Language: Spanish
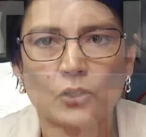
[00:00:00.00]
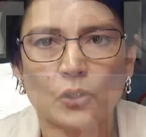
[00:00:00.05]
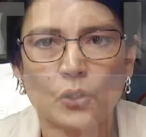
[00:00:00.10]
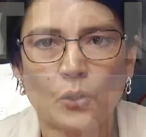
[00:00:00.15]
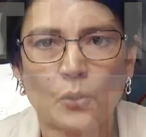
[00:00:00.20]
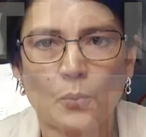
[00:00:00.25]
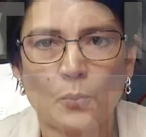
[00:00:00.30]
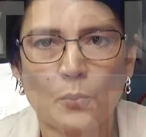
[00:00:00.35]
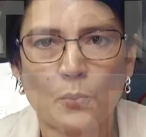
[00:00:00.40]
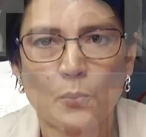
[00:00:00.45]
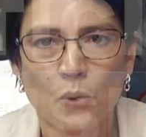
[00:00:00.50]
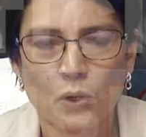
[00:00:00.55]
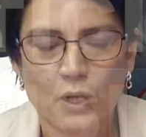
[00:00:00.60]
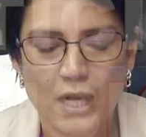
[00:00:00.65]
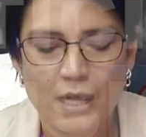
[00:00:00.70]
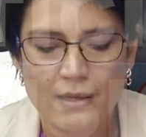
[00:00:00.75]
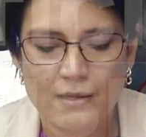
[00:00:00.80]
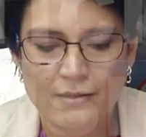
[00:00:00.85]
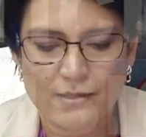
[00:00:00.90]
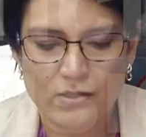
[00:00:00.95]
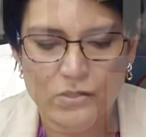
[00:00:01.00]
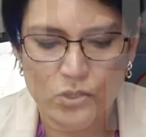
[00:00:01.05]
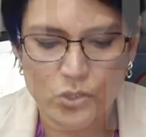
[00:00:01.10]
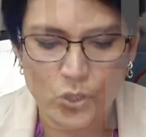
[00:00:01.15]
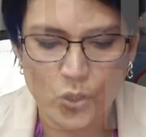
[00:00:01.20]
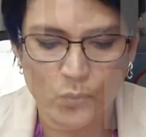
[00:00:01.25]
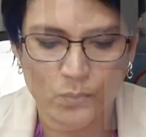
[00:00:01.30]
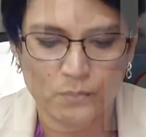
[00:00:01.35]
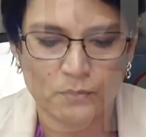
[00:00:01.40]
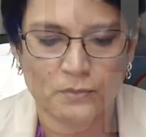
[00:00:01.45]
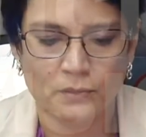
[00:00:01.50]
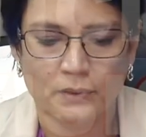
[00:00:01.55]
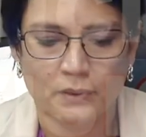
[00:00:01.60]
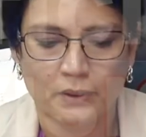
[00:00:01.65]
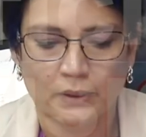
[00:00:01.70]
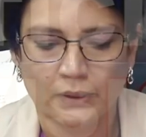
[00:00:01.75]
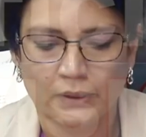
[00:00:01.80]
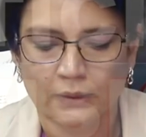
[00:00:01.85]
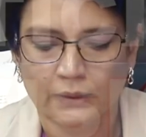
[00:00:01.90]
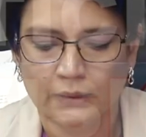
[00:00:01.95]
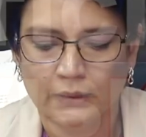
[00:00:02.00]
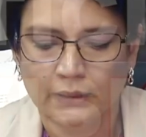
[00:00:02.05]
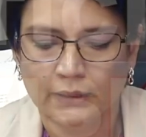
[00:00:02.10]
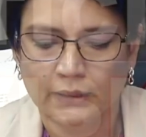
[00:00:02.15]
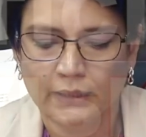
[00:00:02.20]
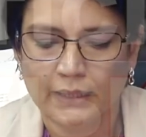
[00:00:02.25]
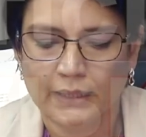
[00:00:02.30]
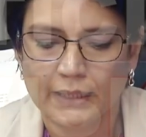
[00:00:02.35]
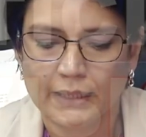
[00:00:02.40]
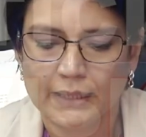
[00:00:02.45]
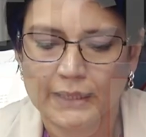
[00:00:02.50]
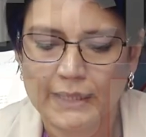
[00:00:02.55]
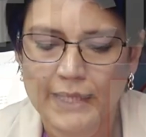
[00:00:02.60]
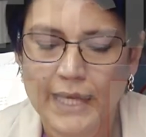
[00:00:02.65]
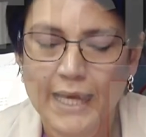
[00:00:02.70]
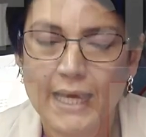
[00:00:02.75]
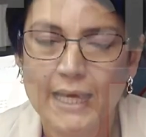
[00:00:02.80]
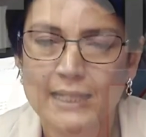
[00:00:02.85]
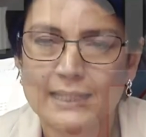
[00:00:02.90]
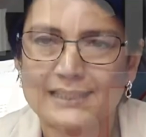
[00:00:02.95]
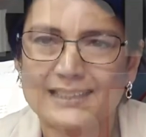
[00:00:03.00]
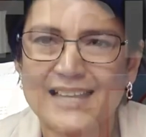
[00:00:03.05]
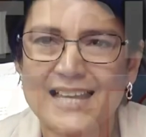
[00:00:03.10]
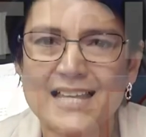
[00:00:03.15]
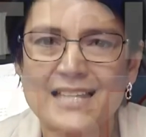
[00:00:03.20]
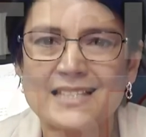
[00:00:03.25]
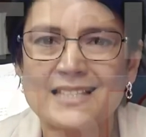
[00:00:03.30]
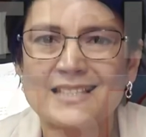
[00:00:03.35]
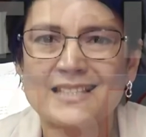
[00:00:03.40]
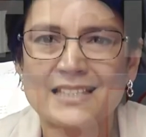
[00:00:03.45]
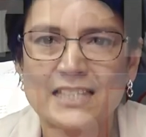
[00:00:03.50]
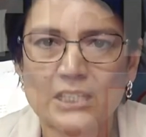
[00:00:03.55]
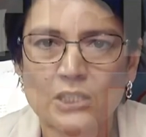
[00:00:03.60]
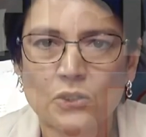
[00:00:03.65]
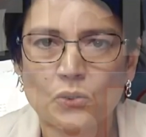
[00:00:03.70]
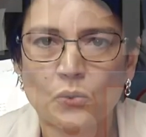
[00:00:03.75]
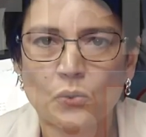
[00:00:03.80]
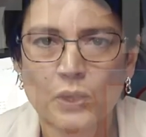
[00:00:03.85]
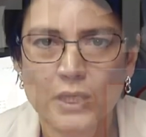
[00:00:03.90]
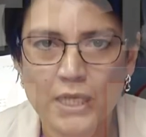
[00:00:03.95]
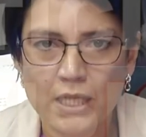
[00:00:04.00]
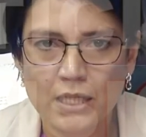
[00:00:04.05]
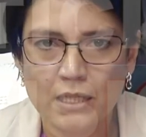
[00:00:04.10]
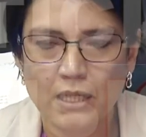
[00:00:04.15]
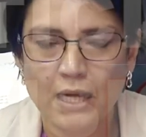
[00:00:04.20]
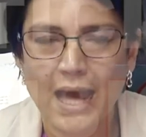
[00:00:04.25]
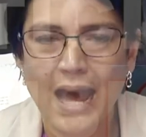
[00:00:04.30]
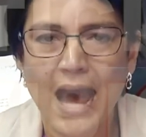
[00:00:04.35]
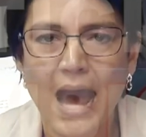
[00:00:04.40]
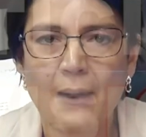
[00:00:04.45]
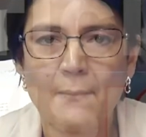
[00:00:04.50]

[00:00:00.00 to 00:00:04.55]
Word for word: él tomó la decisión de destituir